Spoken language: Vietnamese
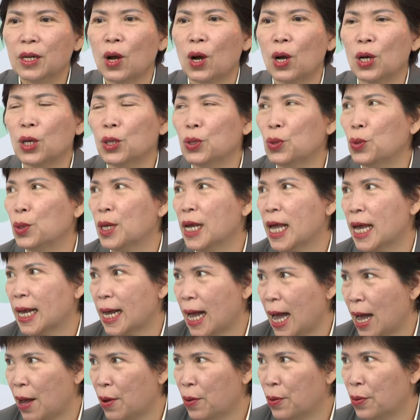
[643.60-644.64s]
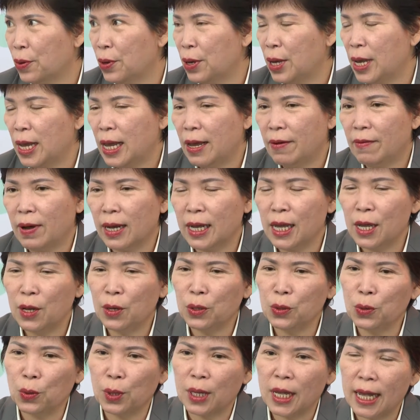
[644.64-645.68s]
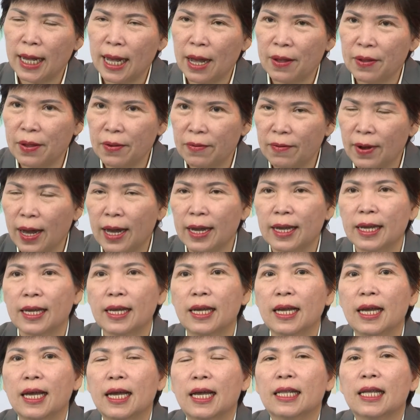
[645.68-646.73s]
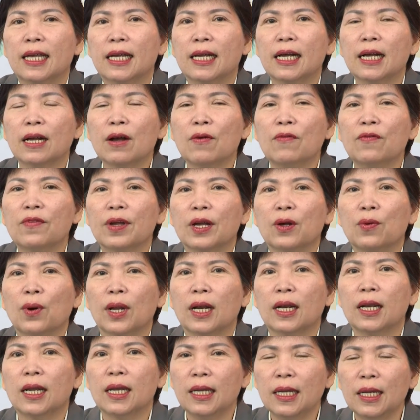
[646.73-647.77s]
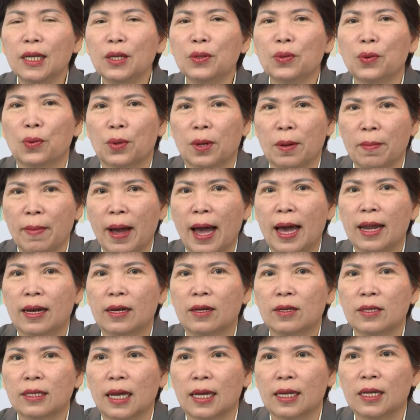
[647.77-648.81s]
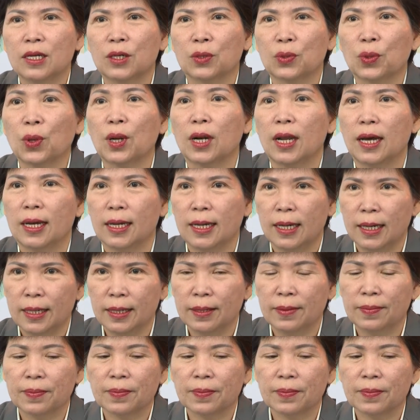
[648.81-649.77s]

có cái tuổi nghề cao và khi có tuổi nghề cao như vậy thì cái công việc quản lý của các bạn nó sẽ được thuận lợi hơn